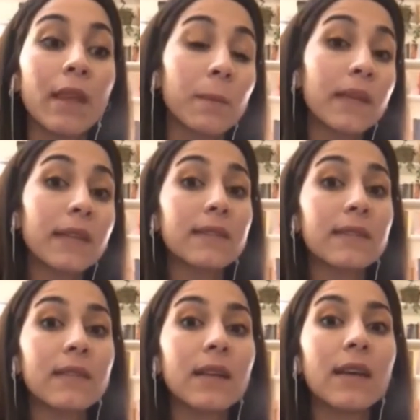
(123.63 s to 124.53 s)
Bir
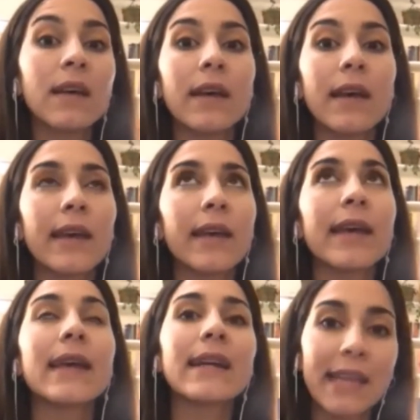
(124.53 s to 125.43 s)
kadın ee,
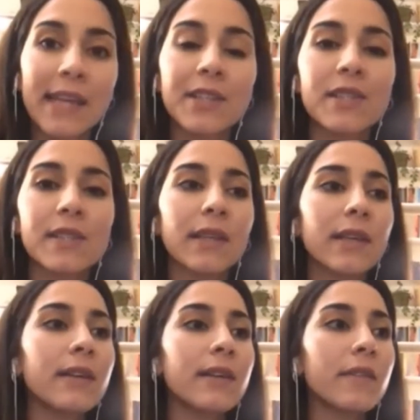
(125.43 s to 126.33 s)
eğer
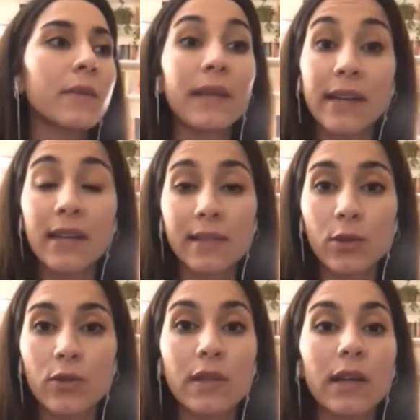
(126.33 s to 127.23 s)
gençse ve bekarsa
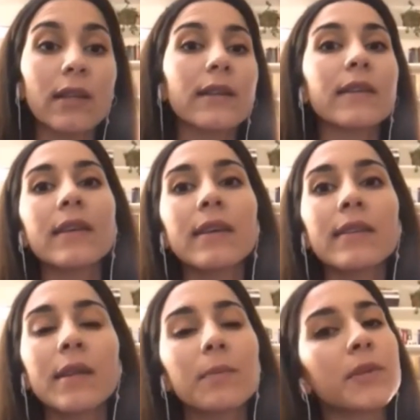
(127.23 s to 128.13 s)
özellikle de
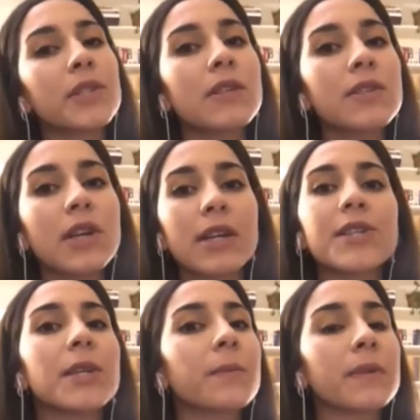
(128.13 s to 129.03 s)
tek başına
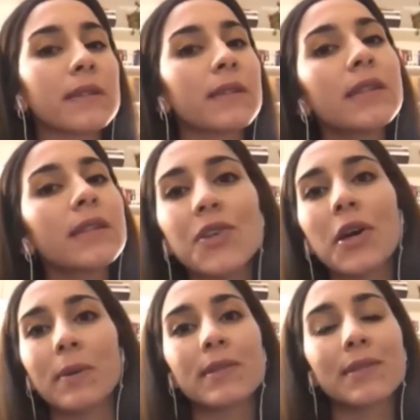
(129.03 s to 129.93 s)
çarşıya pazarı da
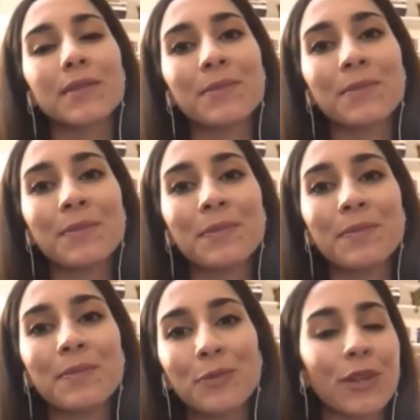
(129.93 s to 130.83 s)
çıkamaz.
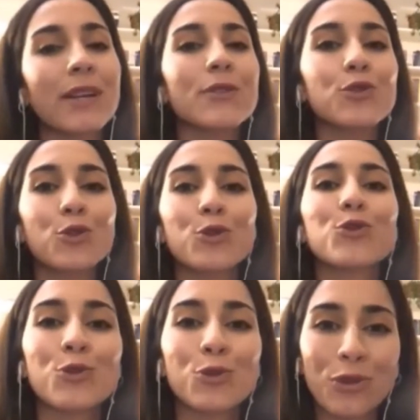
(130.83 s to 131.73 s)
Bunlar
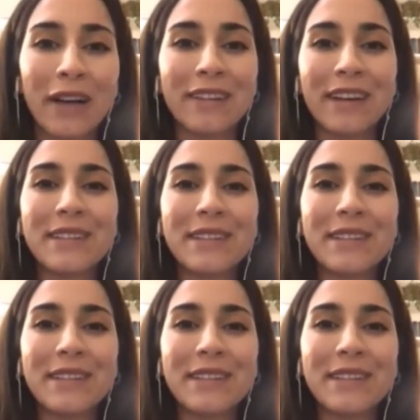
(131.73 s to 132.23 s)
sözsüz kurallar,